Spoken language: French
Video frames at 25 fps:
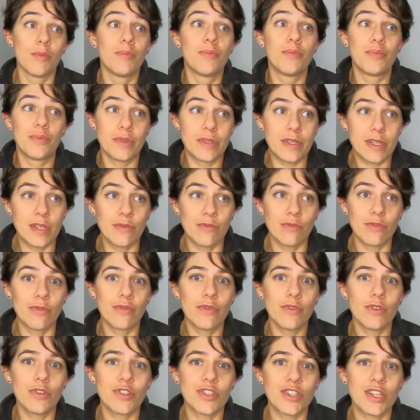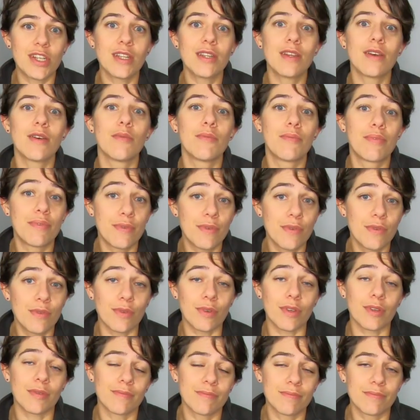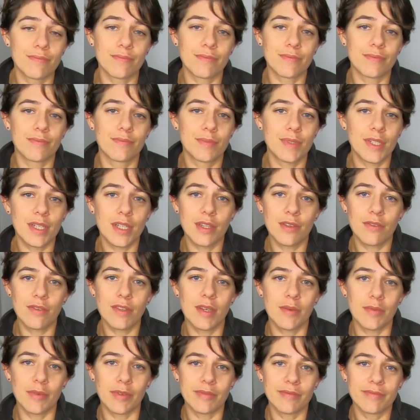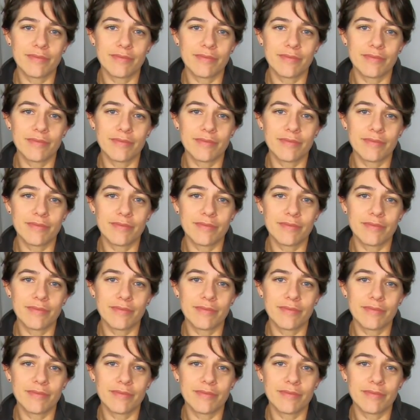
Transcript: puisqu'il vous faut une chaîne plus longue bien évidemment.